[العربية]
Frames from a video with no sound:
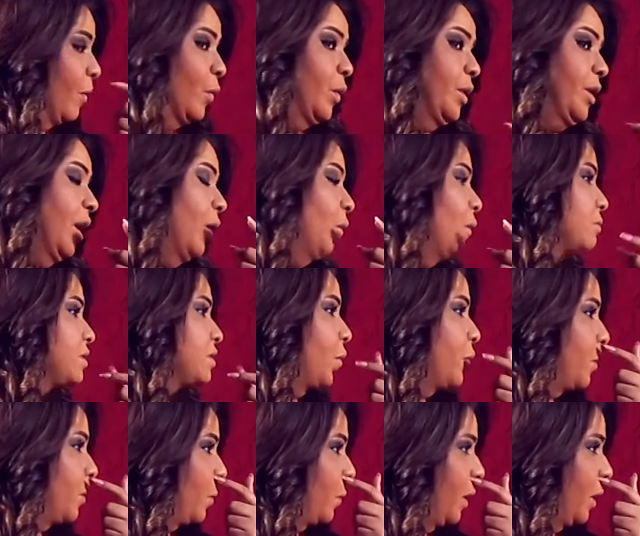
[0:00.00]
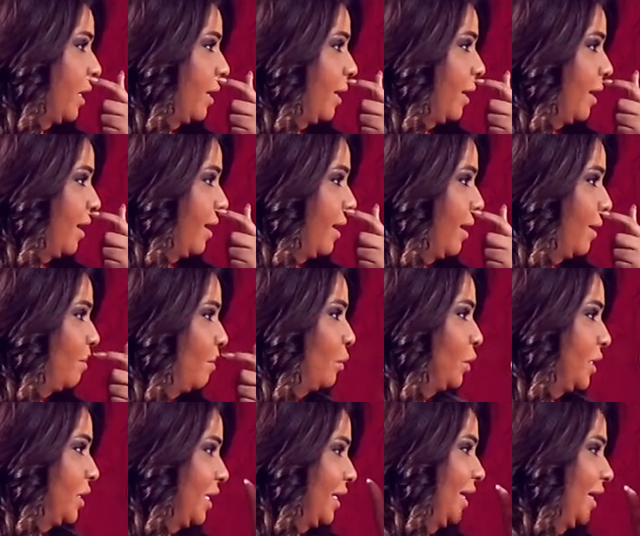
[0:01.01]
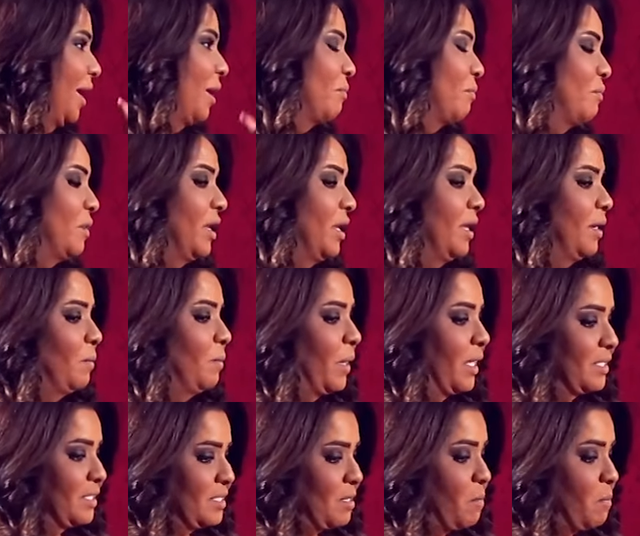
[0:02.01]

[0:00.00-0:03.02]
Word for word: وانه هو مسوي روحه مدير عام بالمكتب